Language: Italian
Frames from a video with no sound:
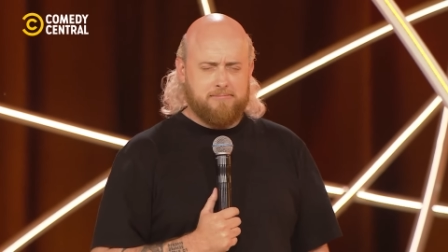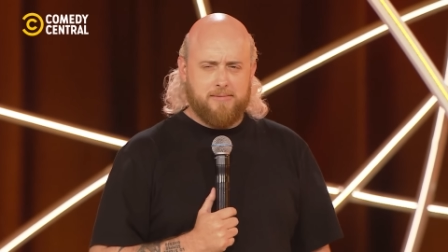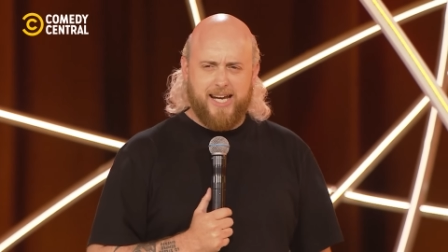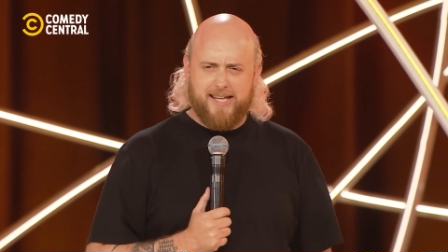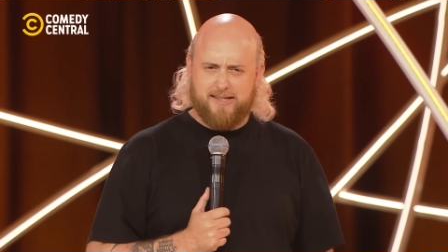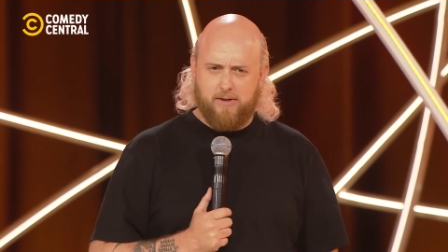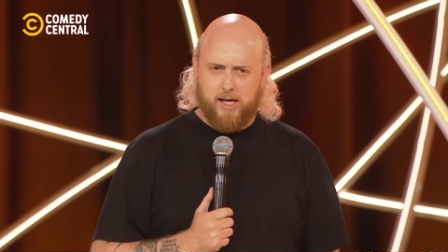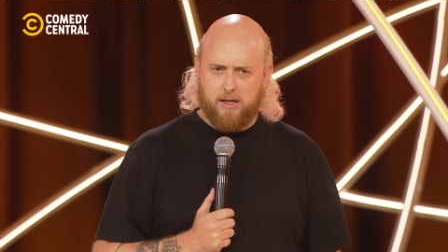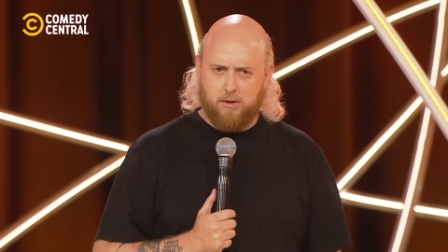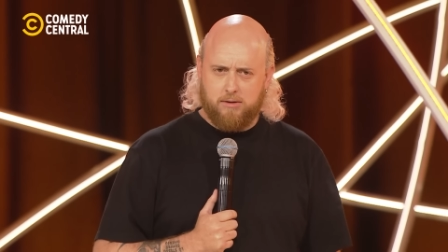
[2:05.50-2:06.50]
Grazie
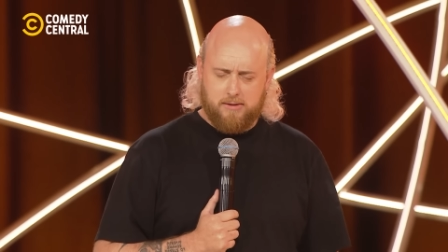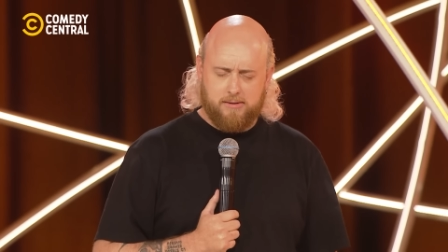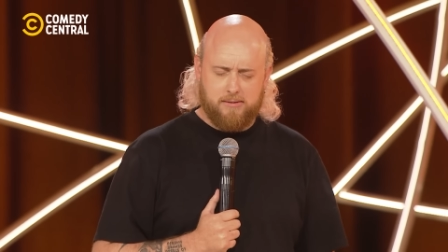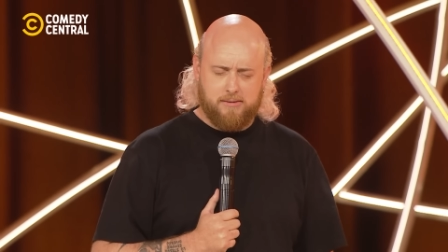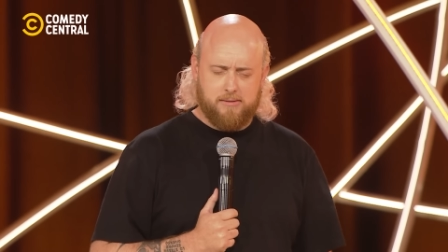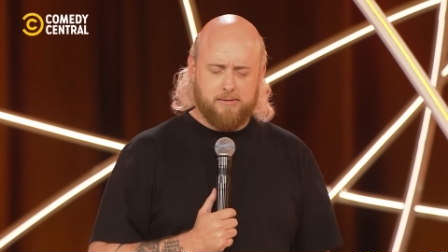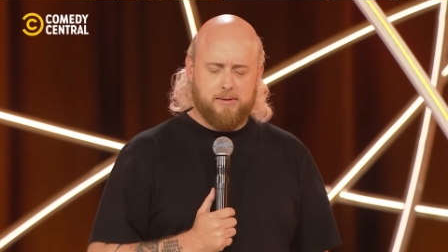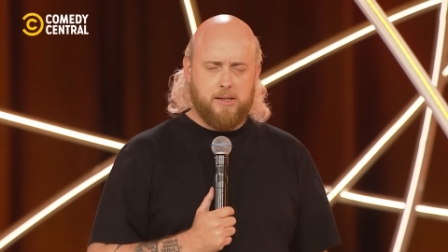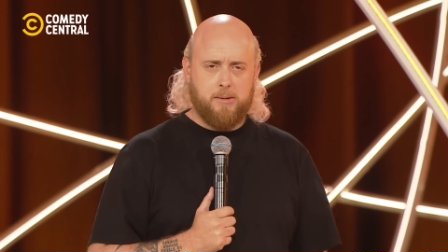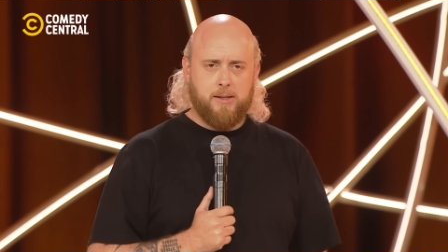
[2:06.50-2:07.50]
vecchio. Sono...
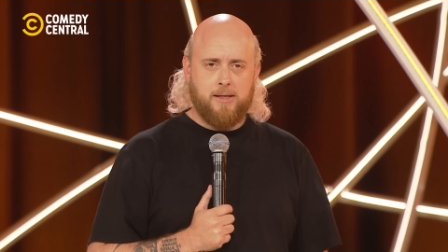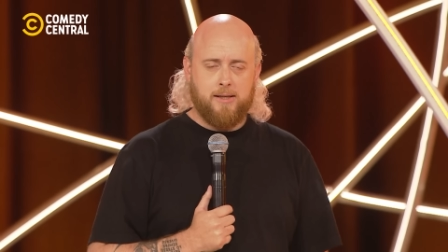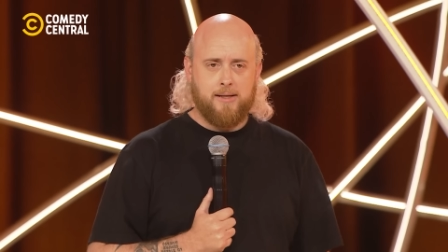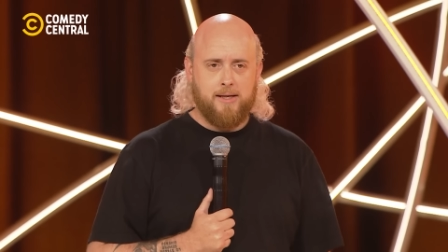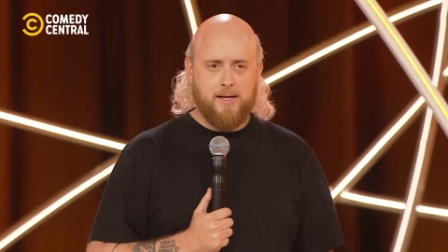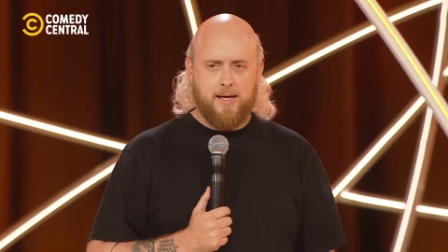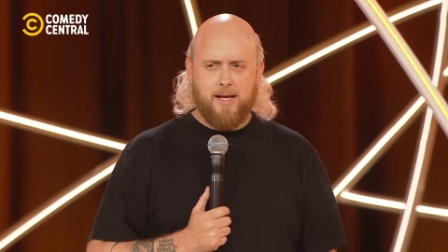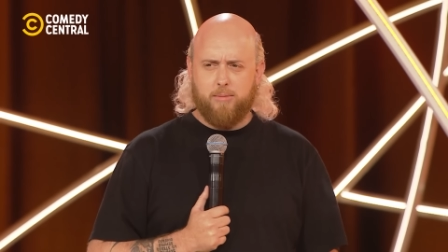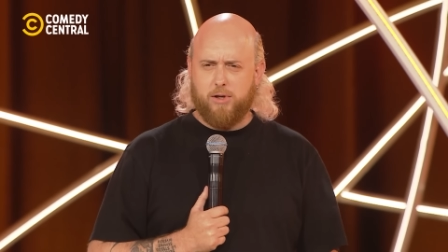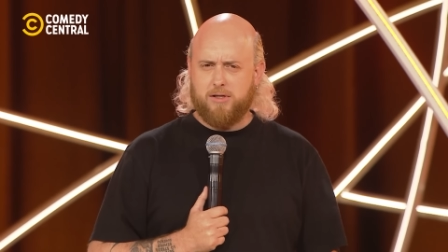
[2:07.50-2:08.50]

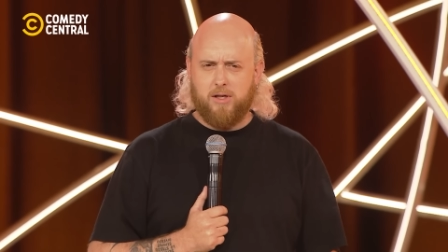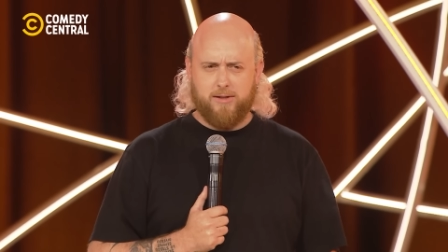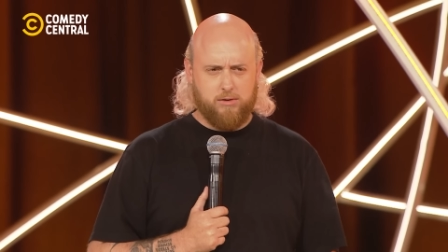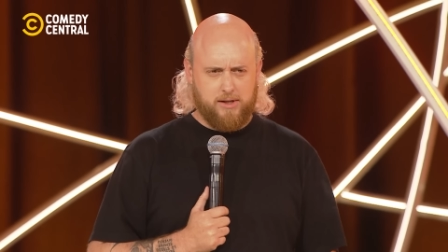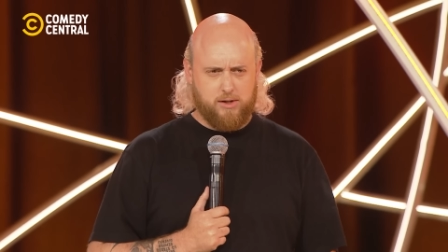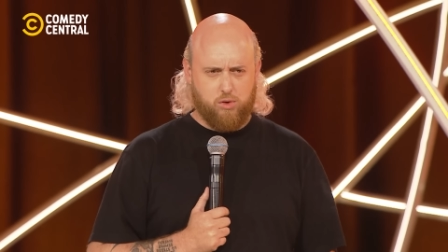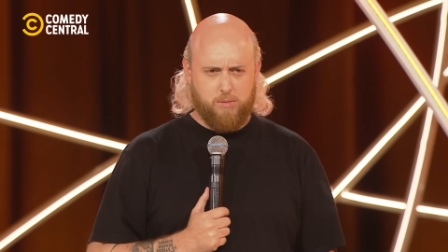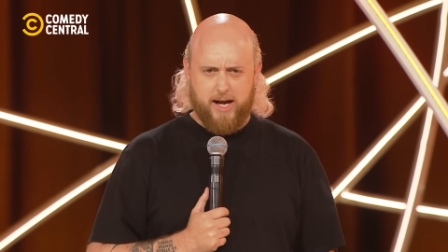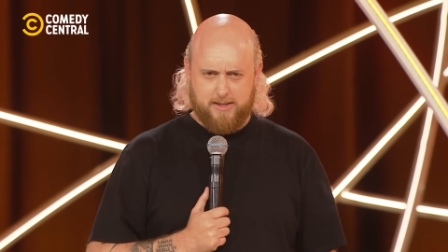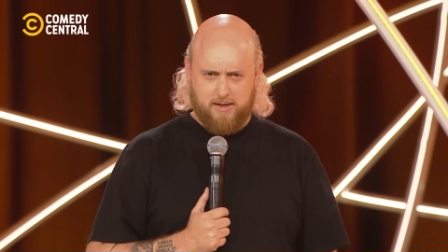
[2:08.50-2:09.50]
La prossima volta non ti
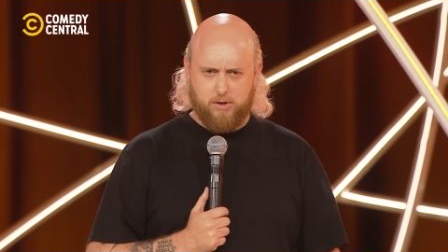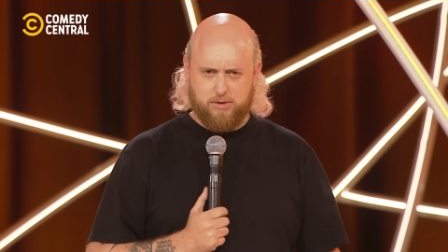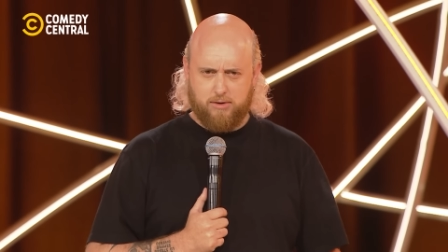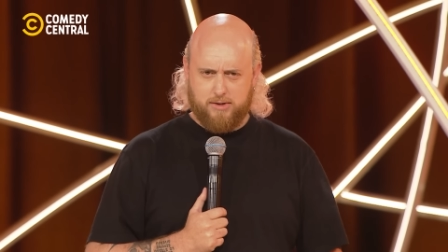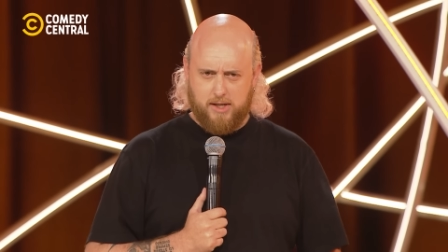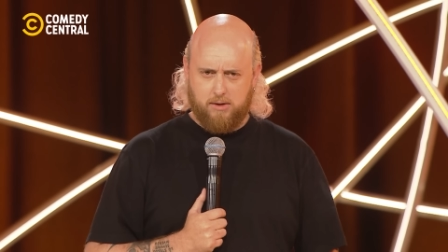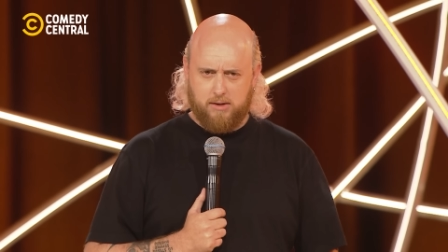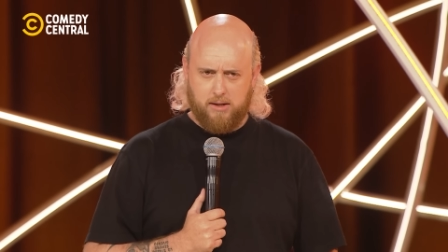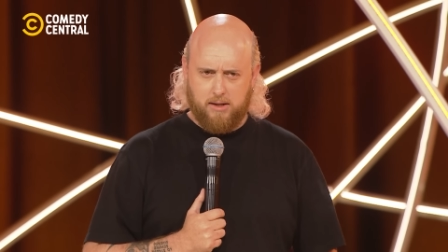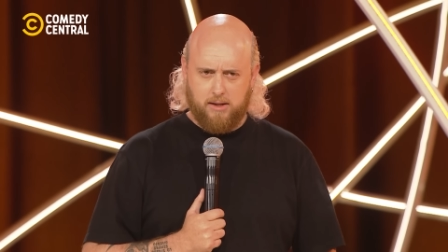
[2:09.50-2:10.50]
disturbare, siamo a posto così, non
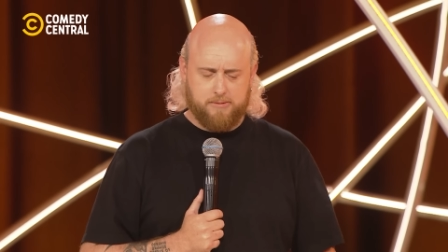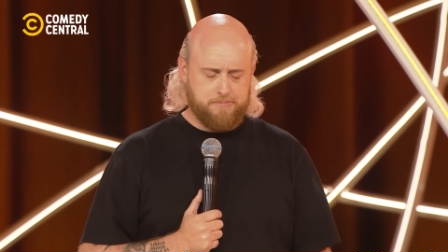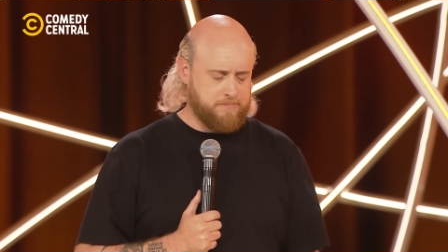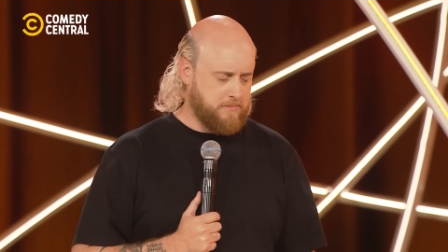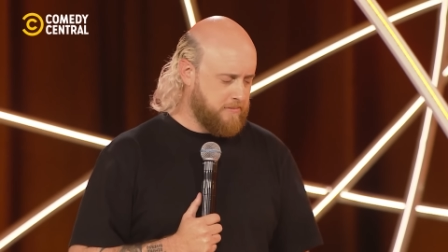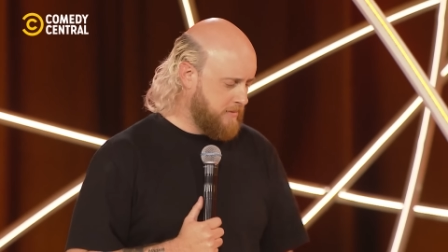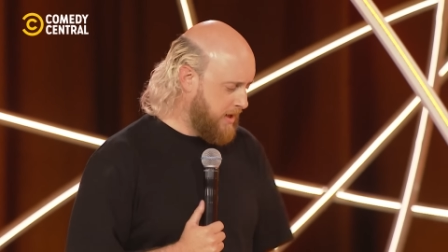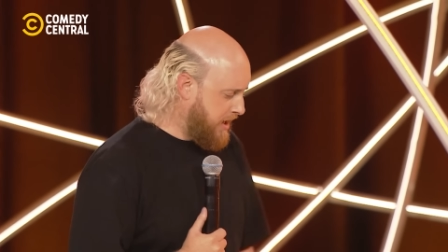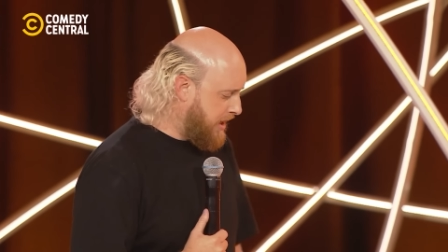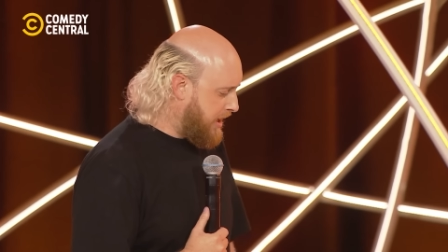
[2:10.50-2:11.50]
ti... E...
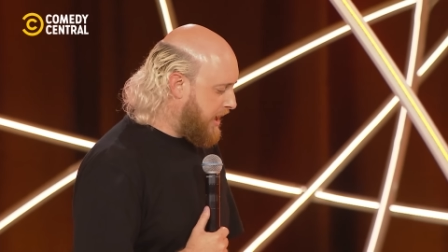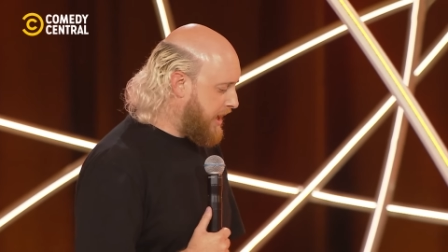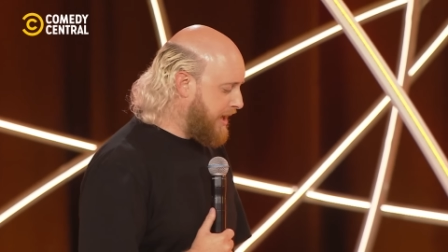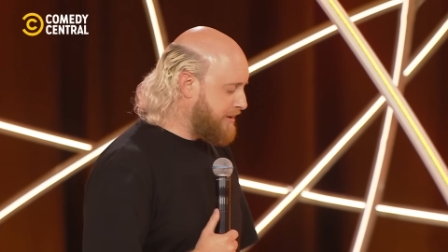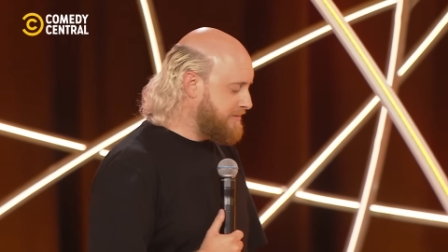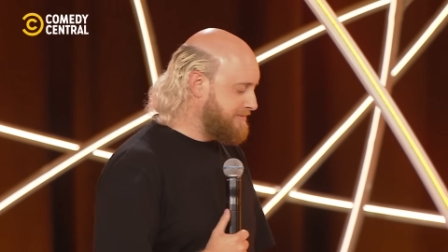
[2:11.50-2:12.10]
Eh.